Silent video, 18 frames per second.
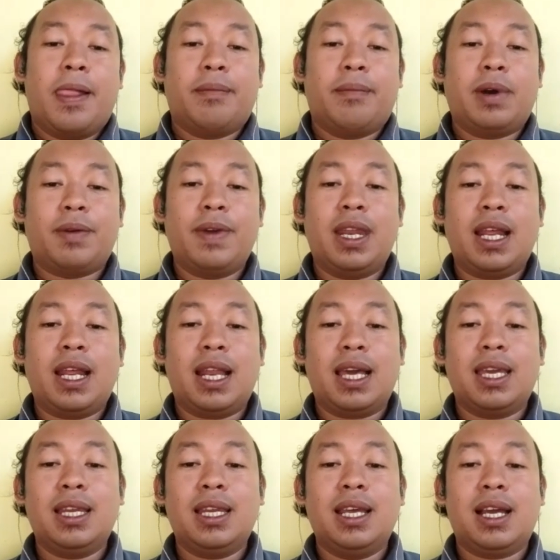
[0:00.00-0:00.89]
Berbeda
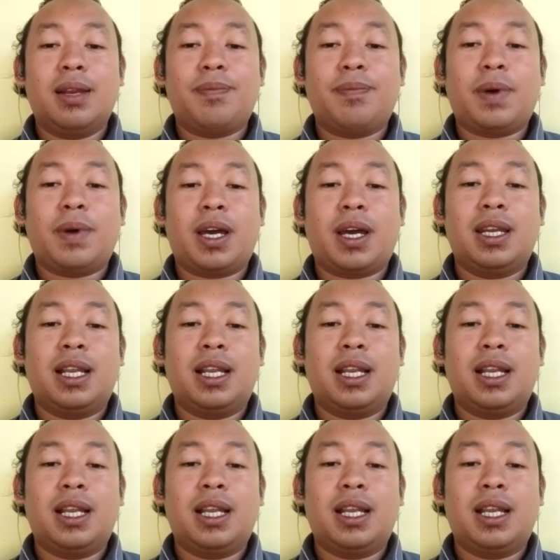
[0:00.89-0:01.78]
lagi dengan para
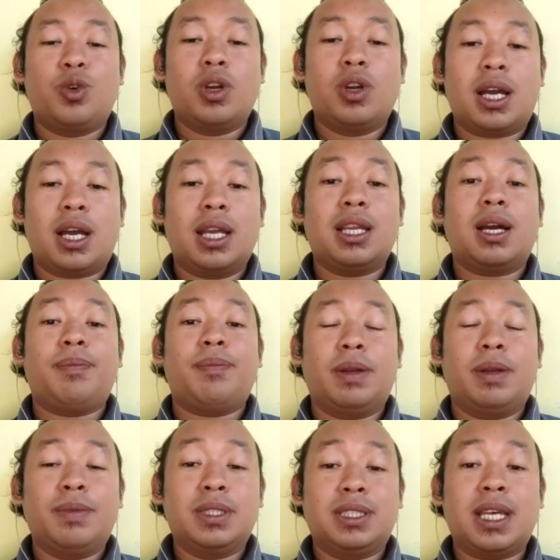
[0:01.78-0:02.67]
nelayan yang menggunakan
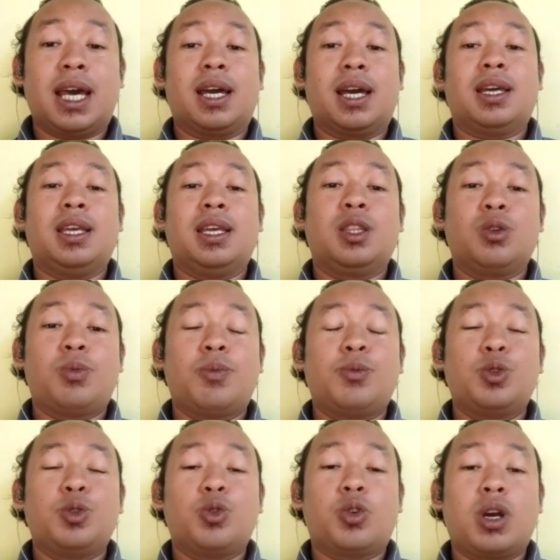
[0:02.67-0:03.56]
kapal besar, itu
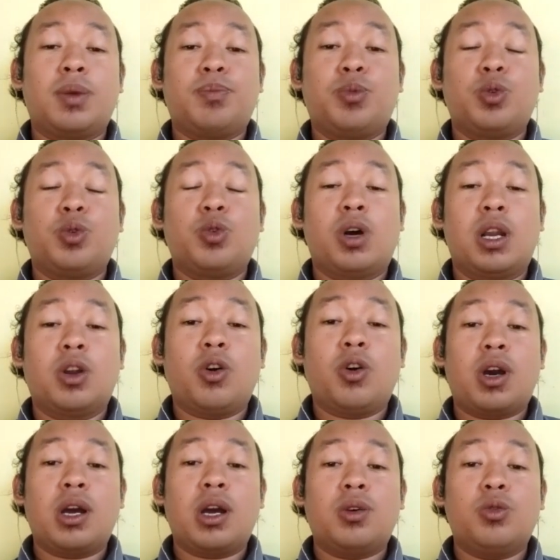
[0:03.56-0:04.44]
membutuhkan puluhan
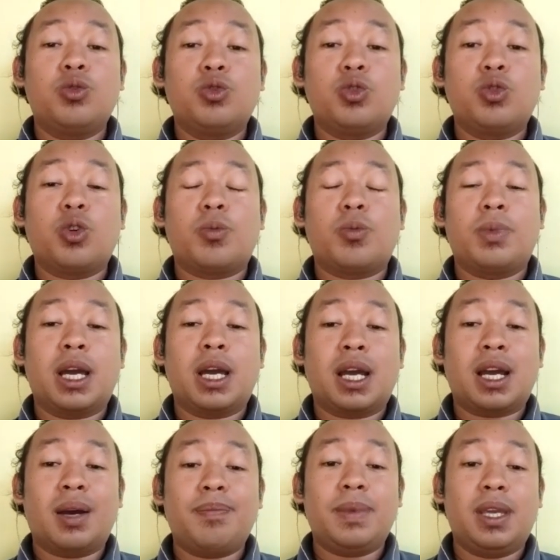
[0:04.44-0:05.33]
orang untuk
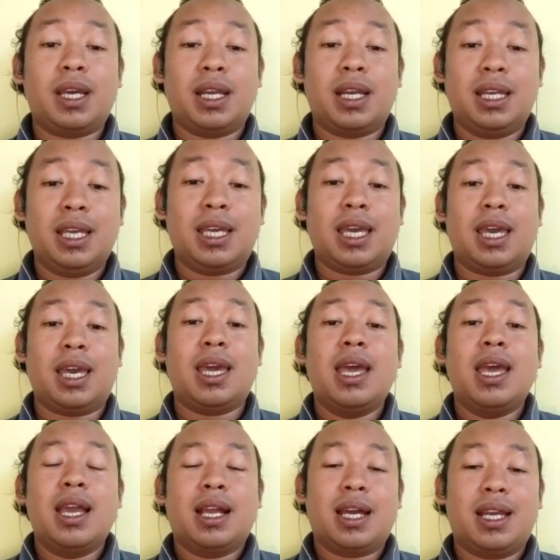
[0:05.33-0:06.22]
menangkap ikan nike.
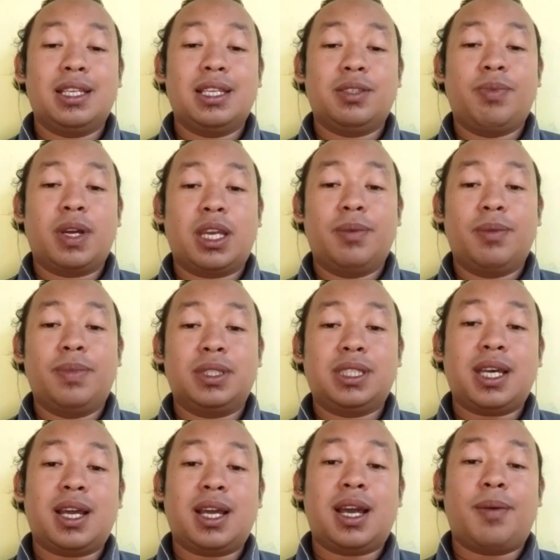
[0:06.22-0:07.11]
Karena semakin
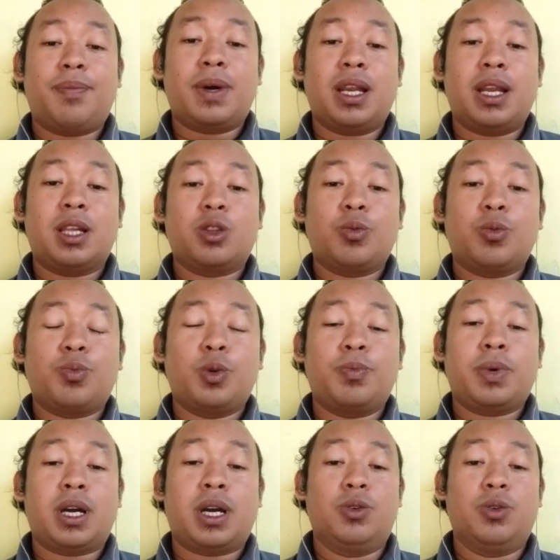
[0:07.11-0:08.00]
besar kapal
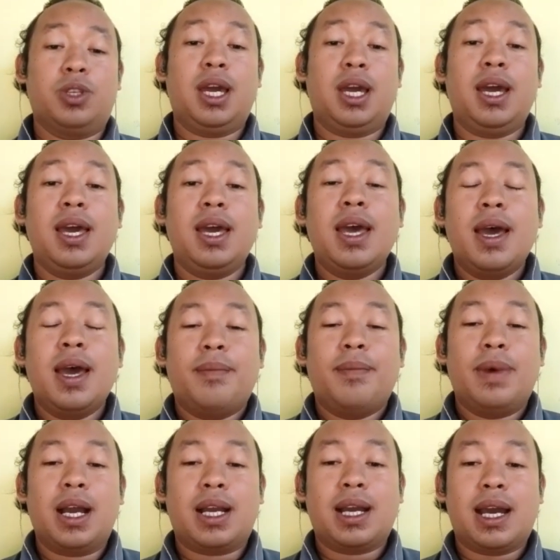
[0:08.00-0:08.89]
ataupun perahunya,
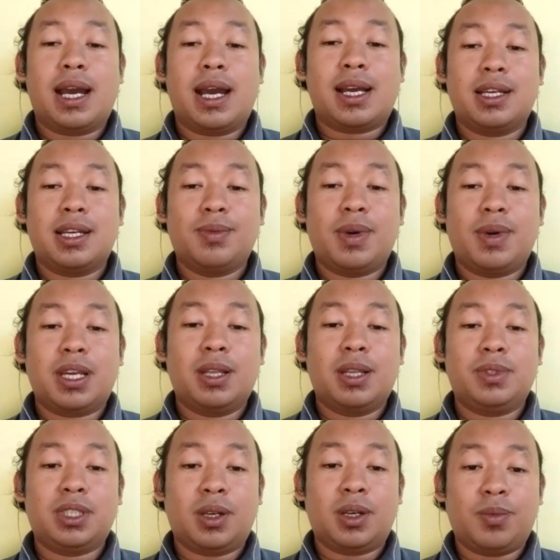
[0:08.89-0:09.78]
maka akan semakin
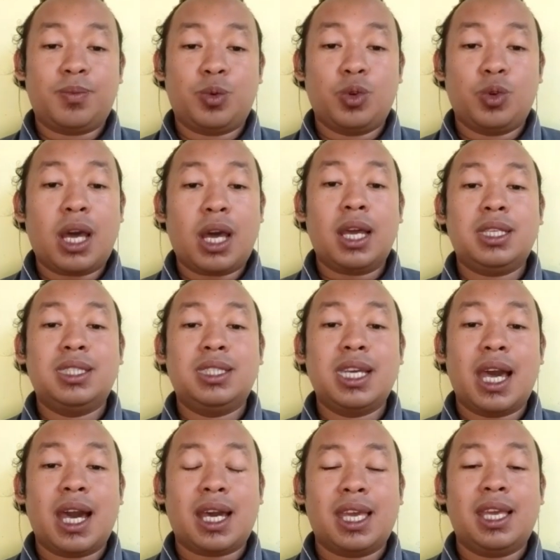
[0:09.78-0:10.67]
besar pula
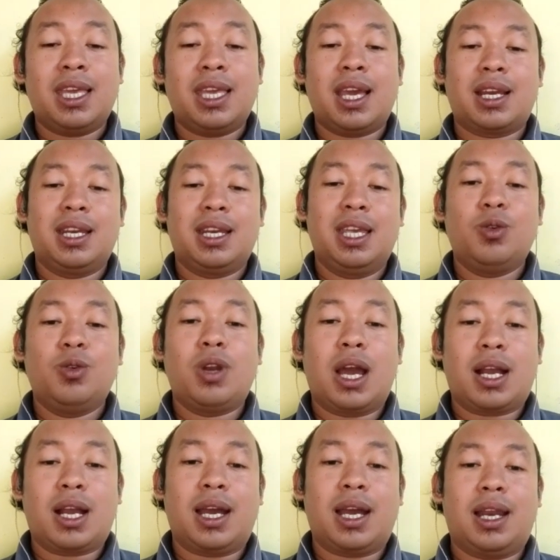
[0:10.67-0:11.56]
jaring yang
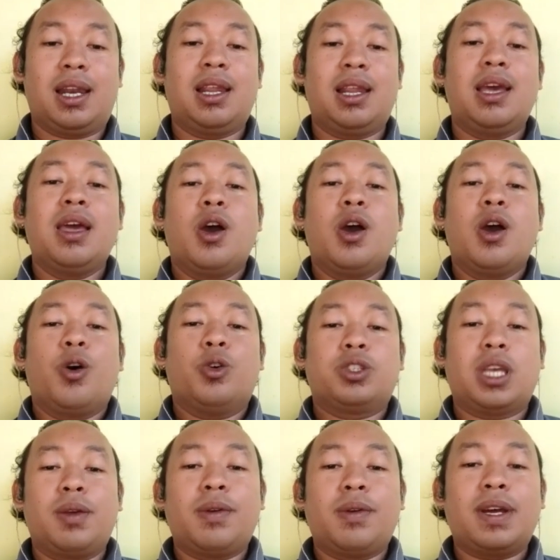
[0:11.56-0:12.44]
digunakan.
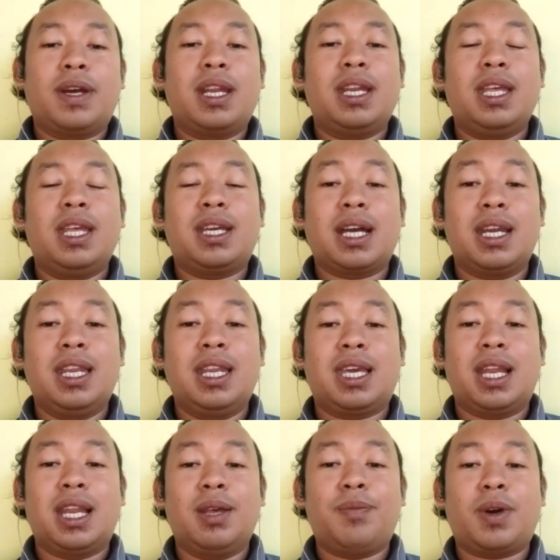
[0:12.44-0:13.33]
Usai memanen ikan
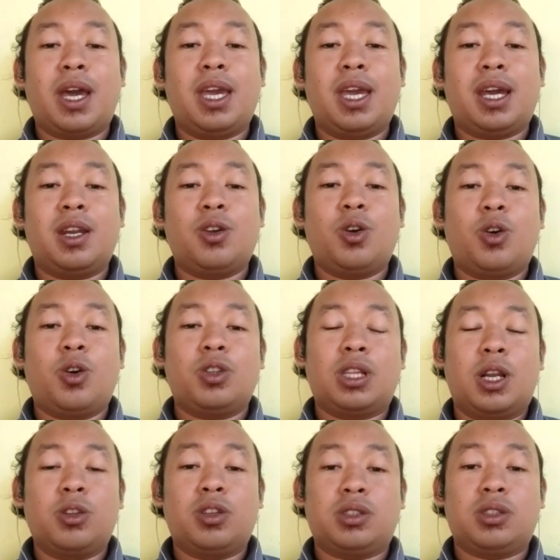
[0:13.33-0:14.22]
nike di perairan
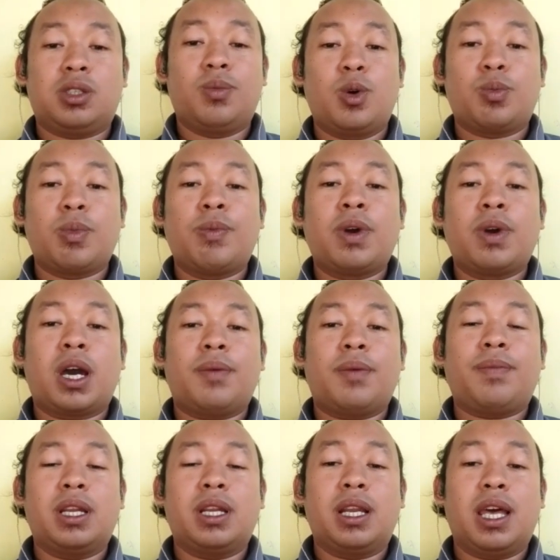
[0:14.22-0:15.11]
Gorontalo tersebut,
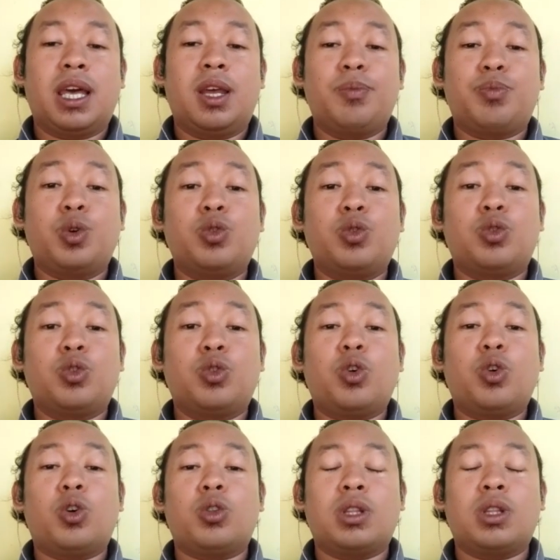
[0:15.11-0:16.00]
beberapa nelayan pun
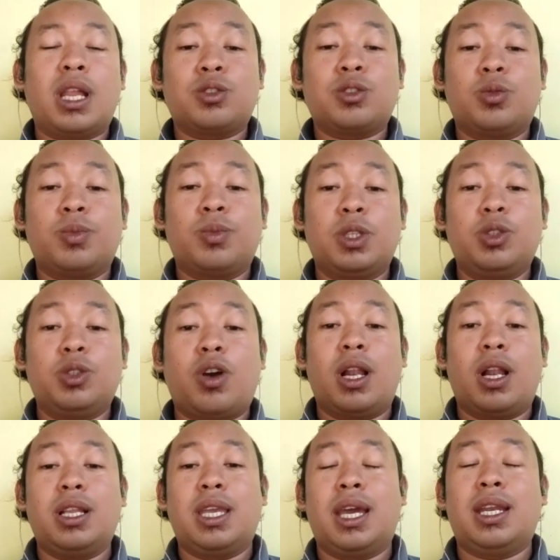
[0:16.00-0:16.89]
turut langsung
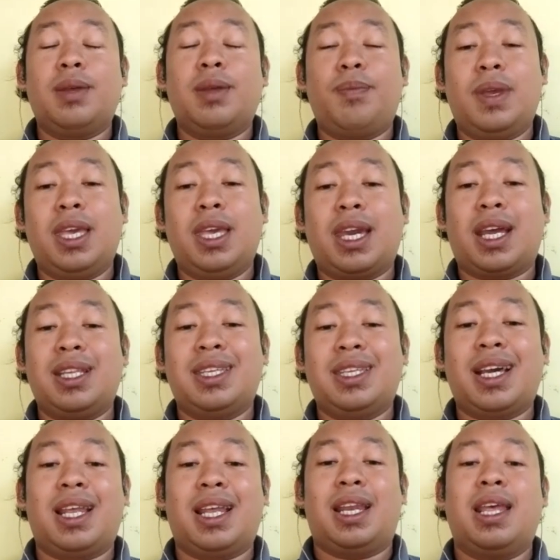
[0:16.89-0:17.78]
menjualnya di pinggiran
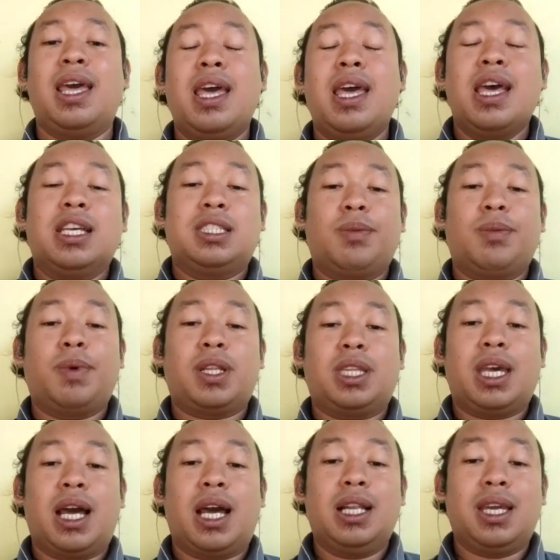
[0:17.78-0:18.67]
jalan.
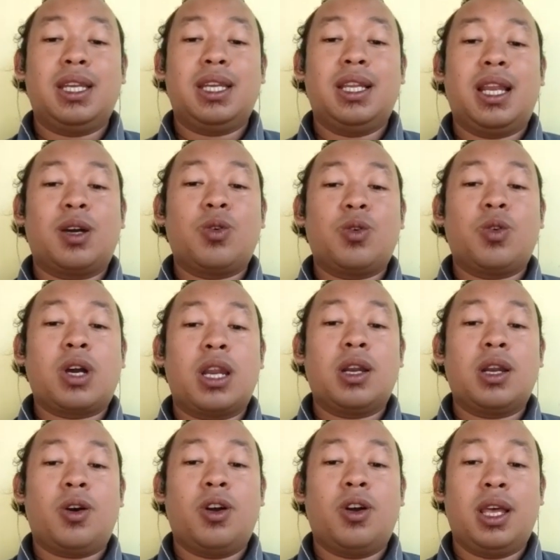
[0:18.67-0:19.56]
Seperti halnya yang
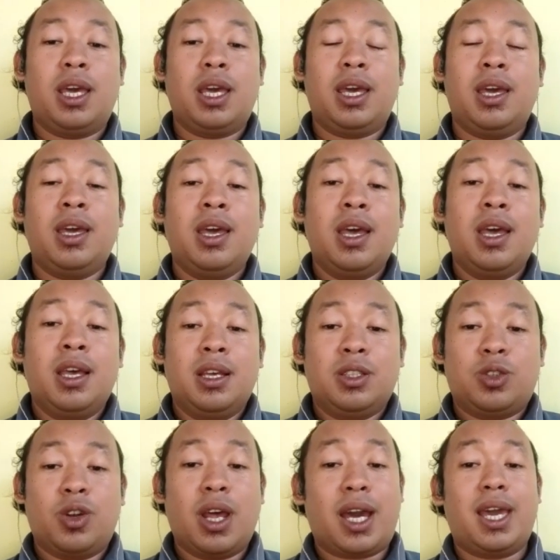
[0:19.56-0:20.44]
dilakukan oleh
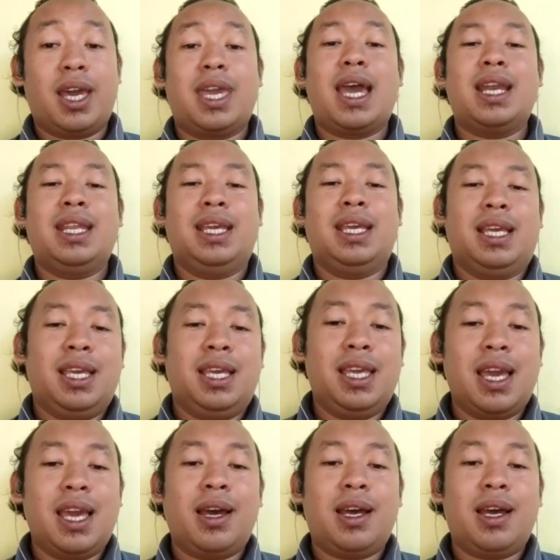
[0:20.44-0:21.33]
Saudara Yani.
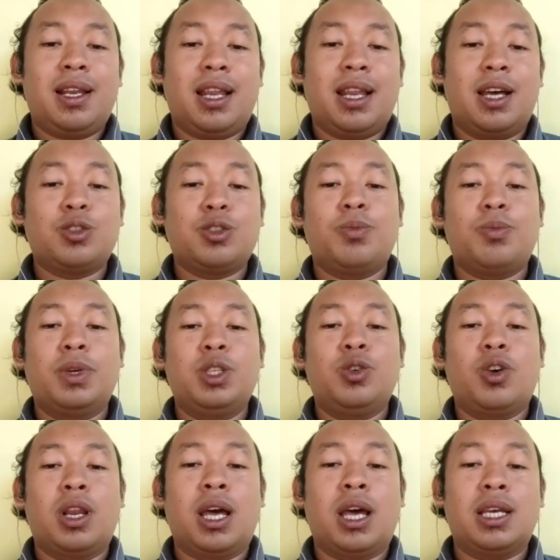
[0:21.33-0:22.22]
Ia langsung
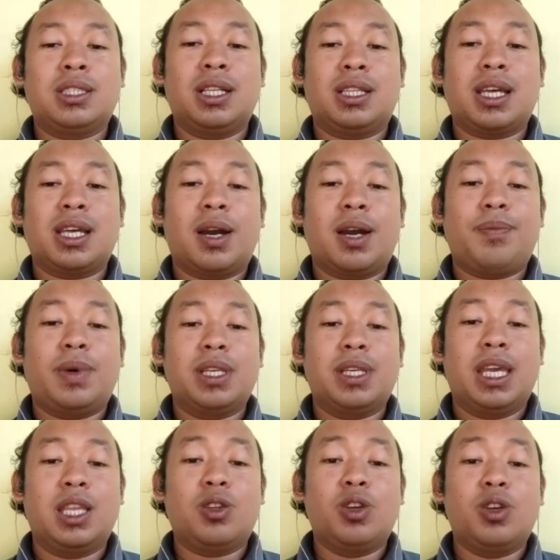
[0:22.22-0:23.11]
menjual hasil
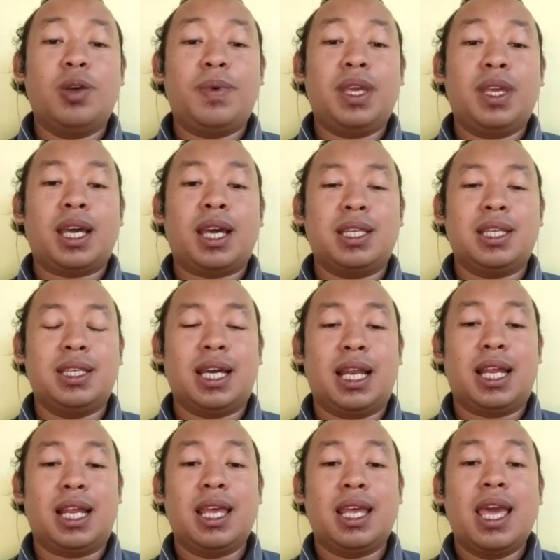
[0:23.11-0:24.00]
tangkapannya itu di pinggiran
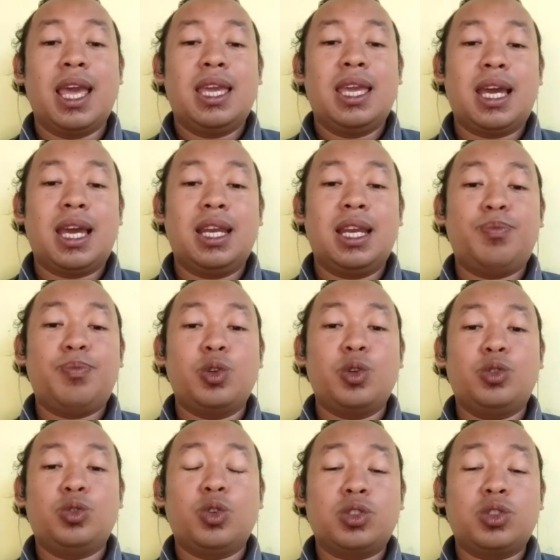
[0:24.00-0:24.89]
jalan. Yani
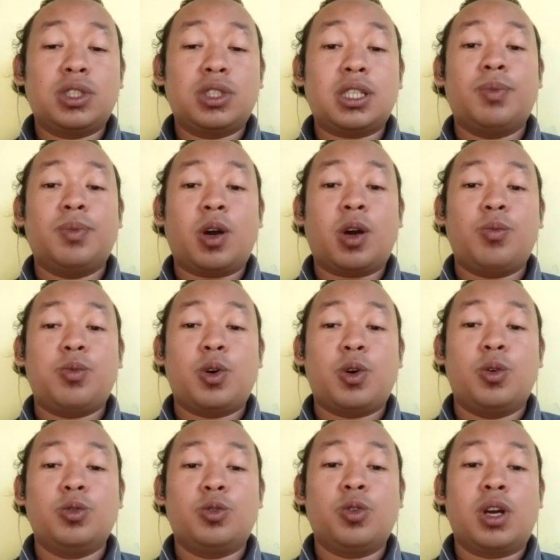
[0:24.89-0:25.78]
pun sukses meraup
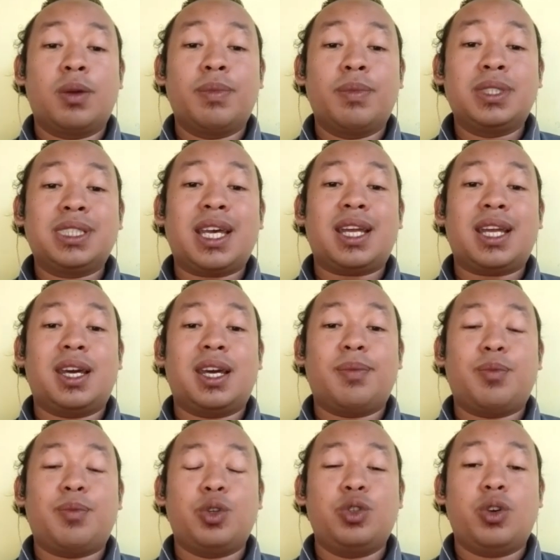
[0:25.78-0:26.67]
keuntungan besar dari
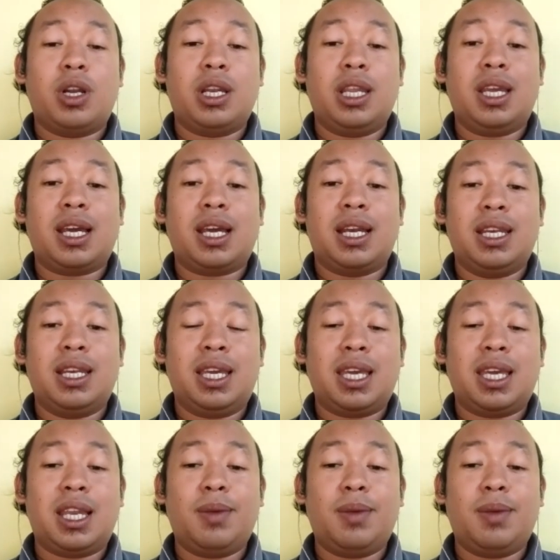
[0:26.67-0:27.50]
penjualan ikan nike